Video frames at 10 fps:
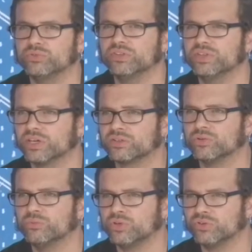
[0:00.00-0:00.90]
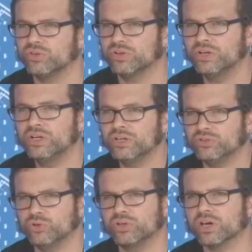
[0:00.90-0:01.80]
vient directement
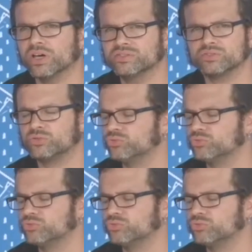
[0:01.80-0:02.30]
de, Grèce,